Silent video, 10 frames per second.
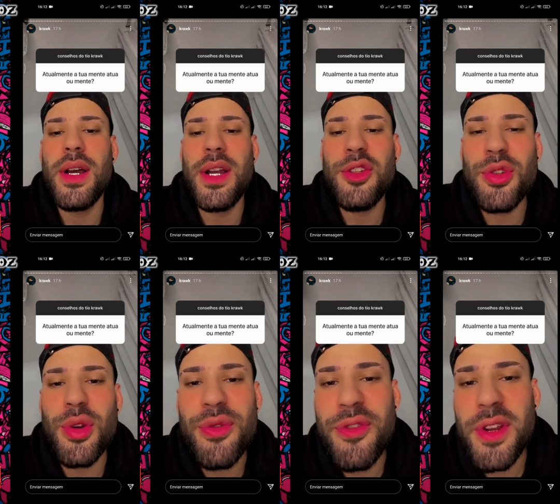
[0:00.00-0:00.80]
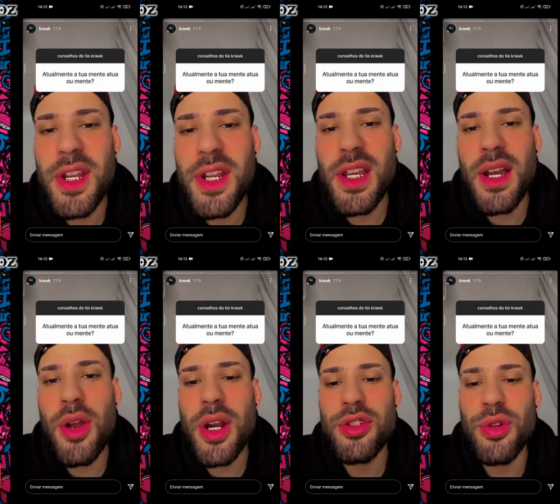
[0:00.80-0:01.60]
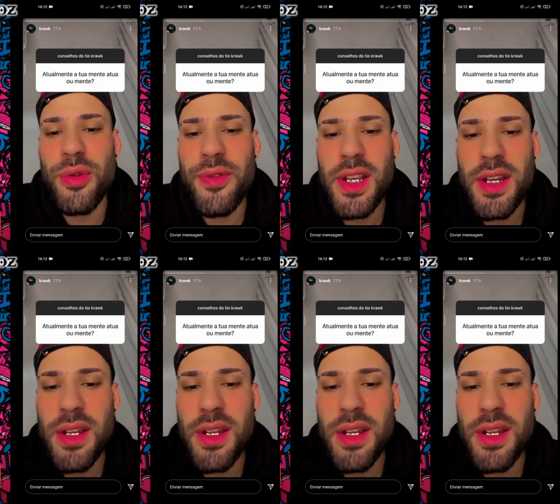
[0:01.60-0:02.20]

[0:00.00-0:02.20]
Antes sofria, agora sofria. fria?